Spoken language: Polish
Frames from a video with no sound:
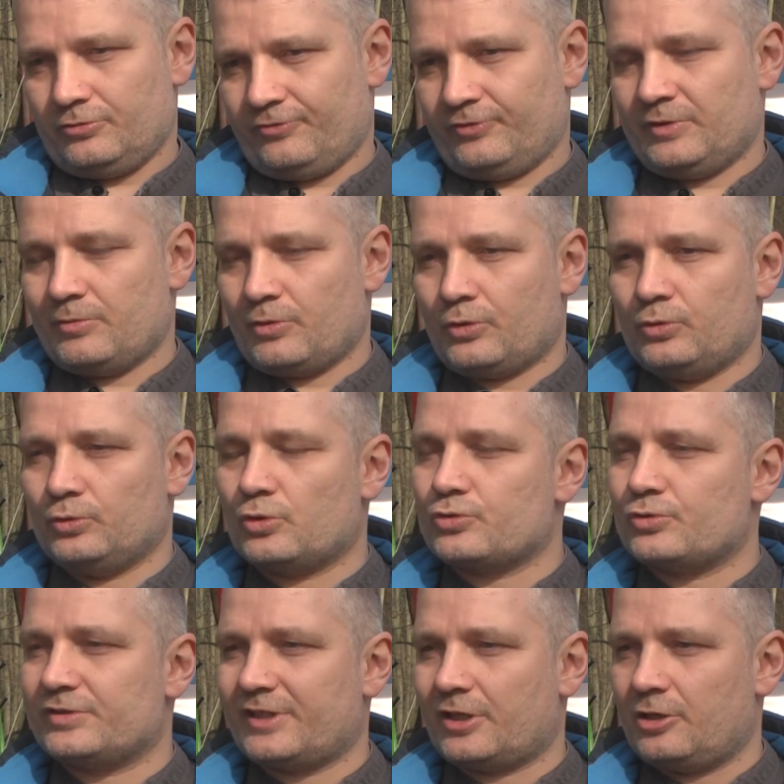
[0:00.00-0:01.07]
w tym roku do
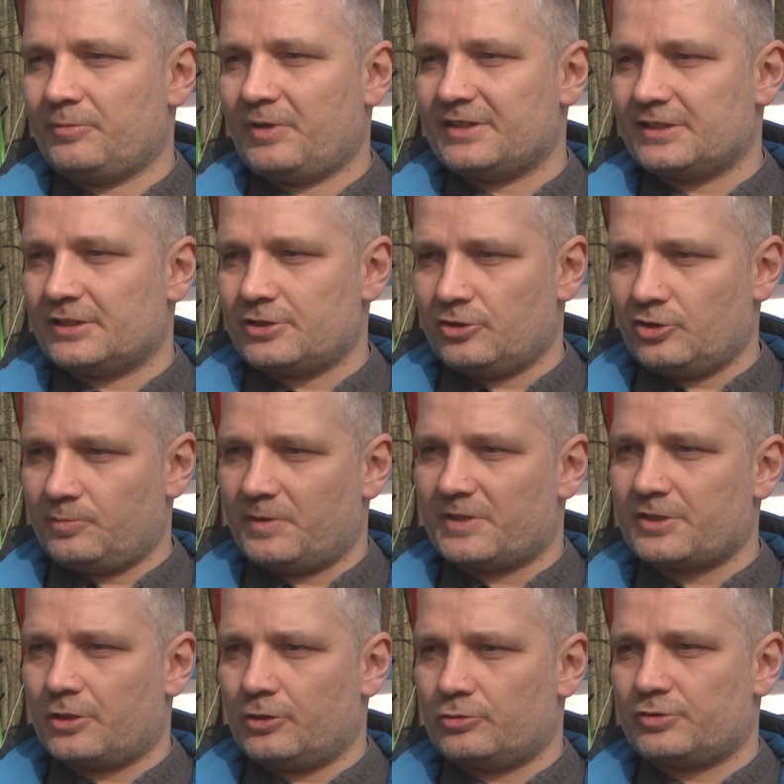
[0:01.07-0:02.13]
szóstego miejsca, czyli od
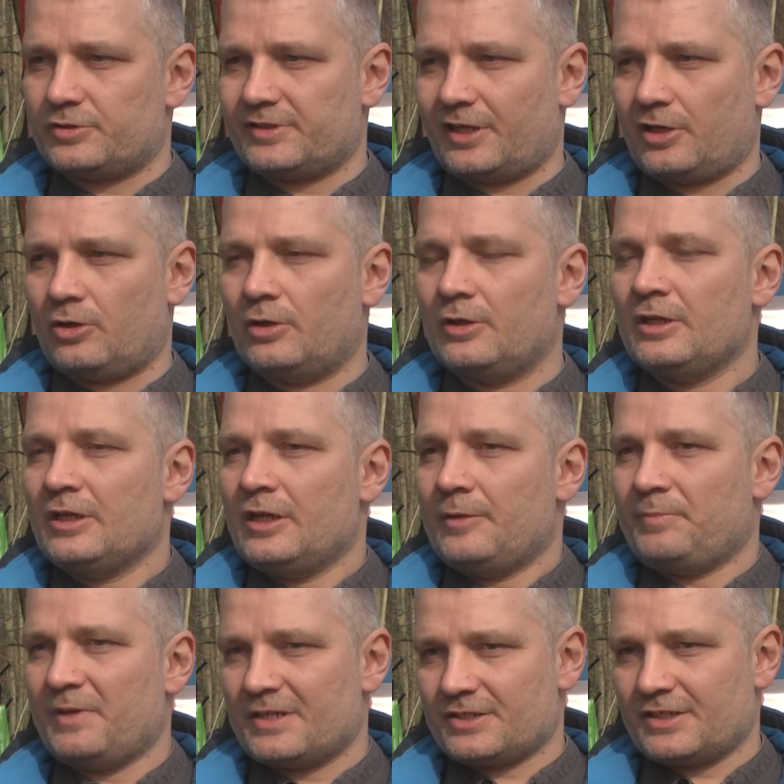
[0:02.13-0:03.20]
pierwszego do szóstego.
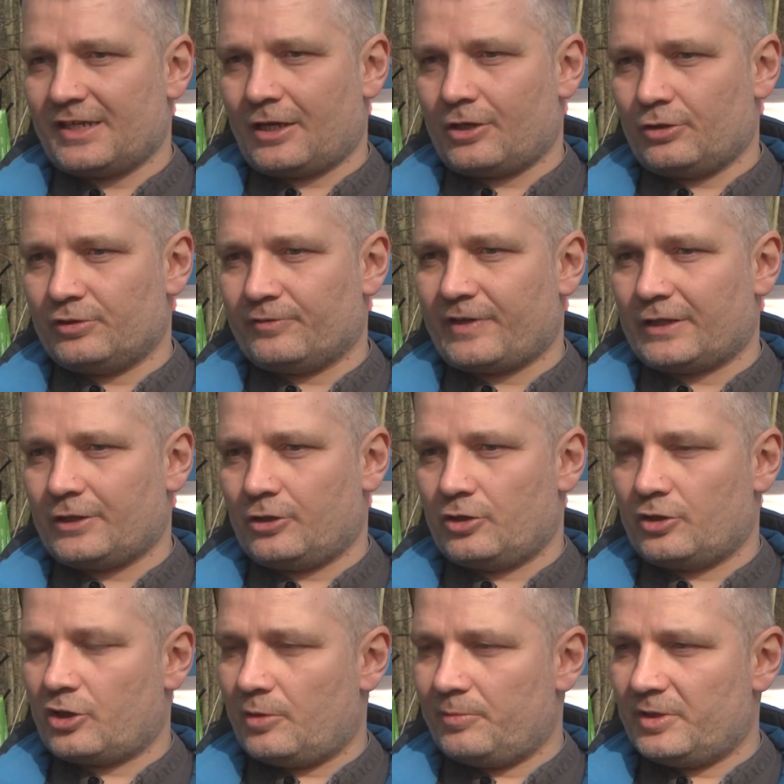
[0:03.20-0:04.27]
Pierwsze nagrody w
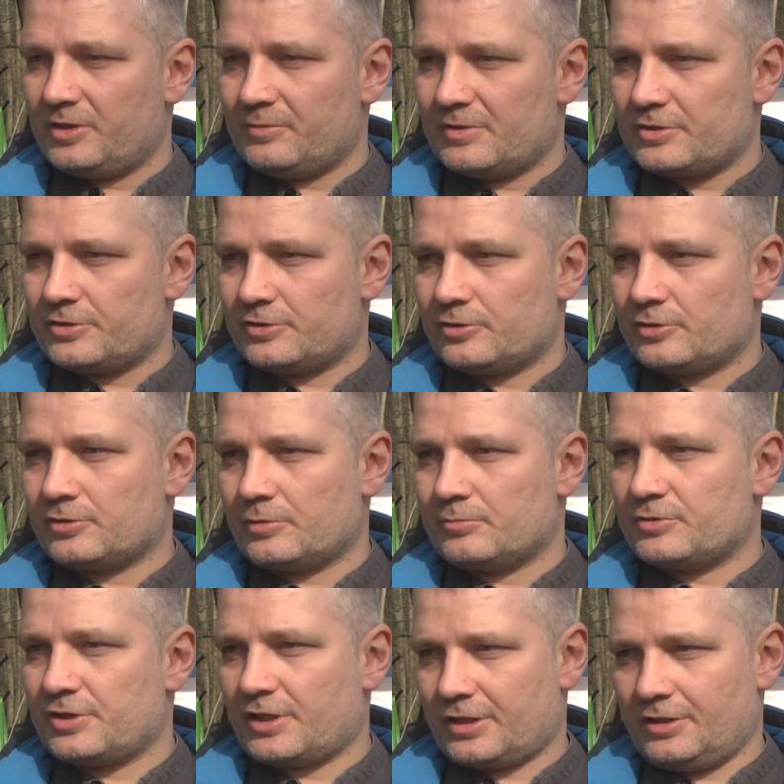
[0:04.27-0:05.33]
kategorii kobiet i mężczyzn to
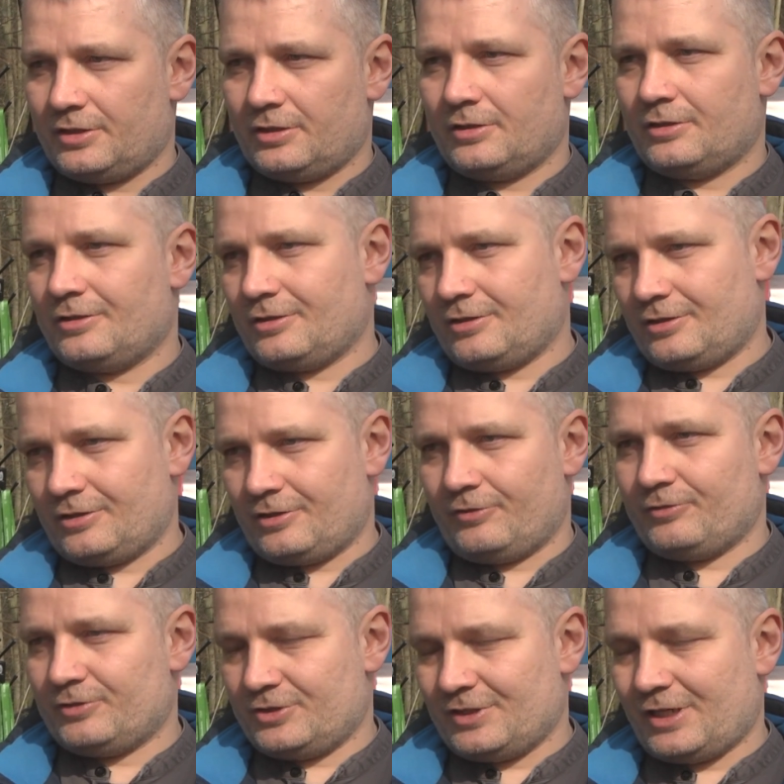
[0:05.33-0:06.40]
są czeki, e,
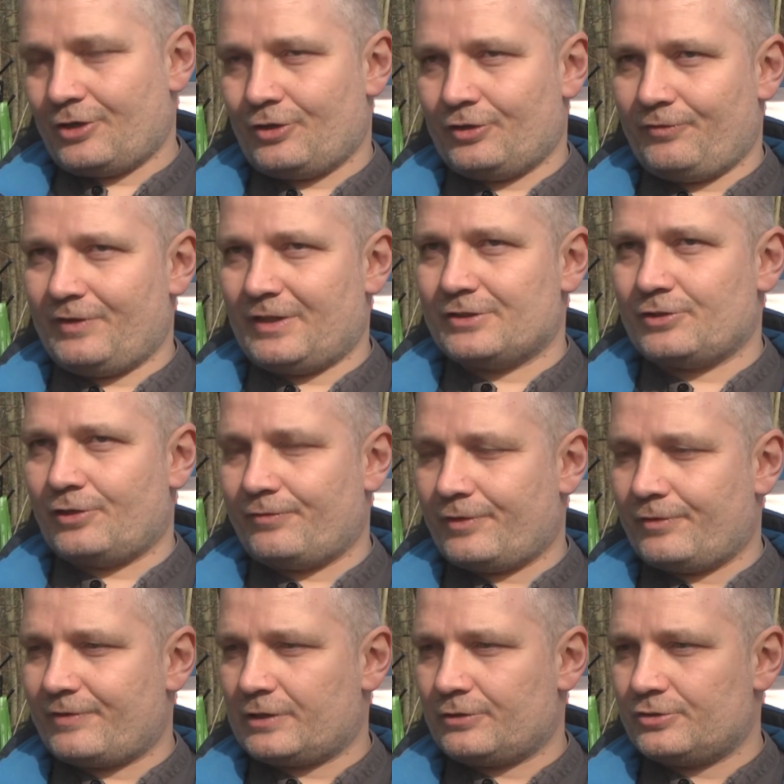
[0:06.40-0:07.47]
czy nagrody finansowe
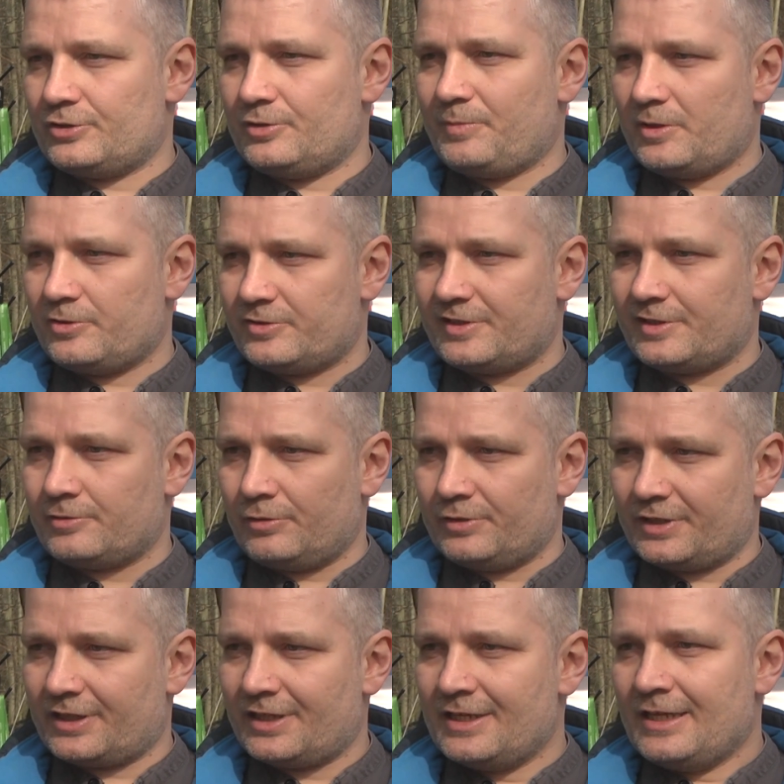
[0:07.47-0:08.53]
o wartości 500
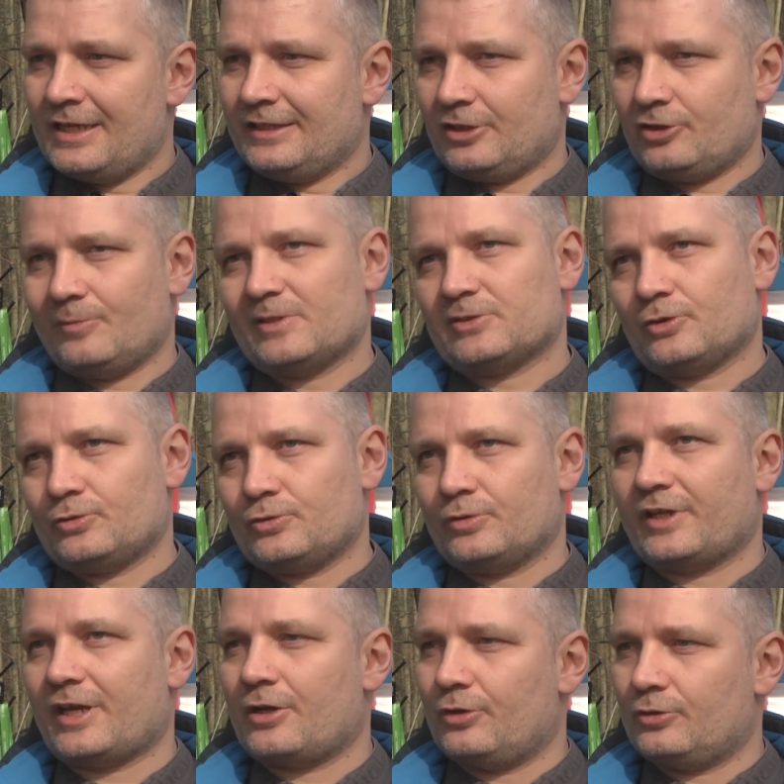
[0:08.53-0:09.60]
zł, natomiast od
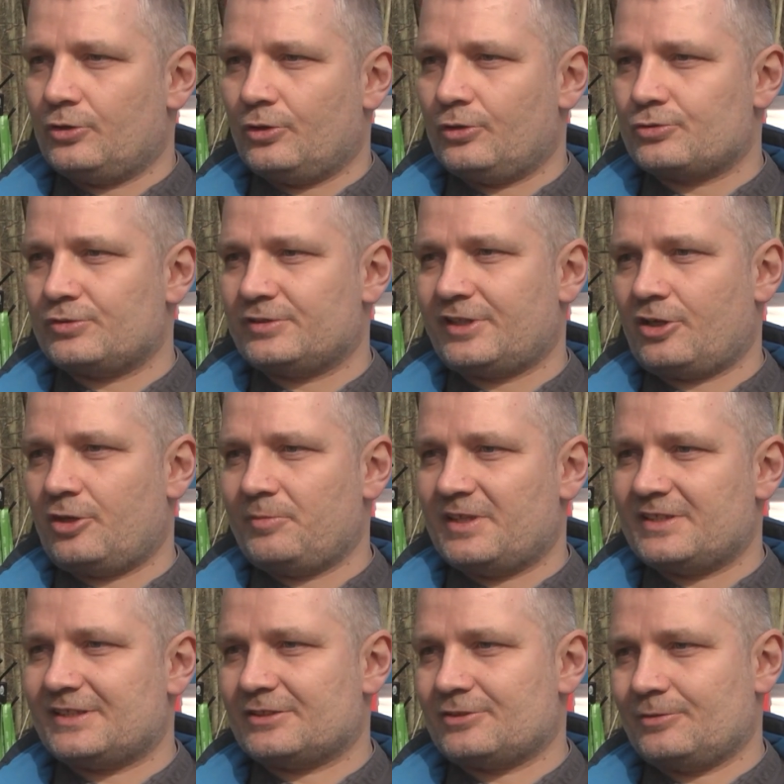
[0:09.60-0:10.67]
drugiego do szóstego miejsca